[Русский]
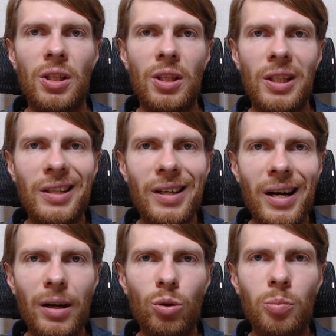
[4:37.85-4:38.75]

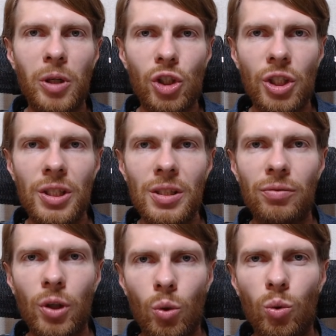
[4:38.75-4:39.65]
играют по жизни в
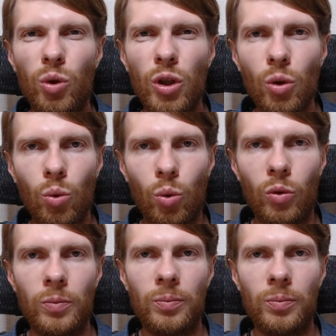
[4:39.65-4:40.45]
такую игру.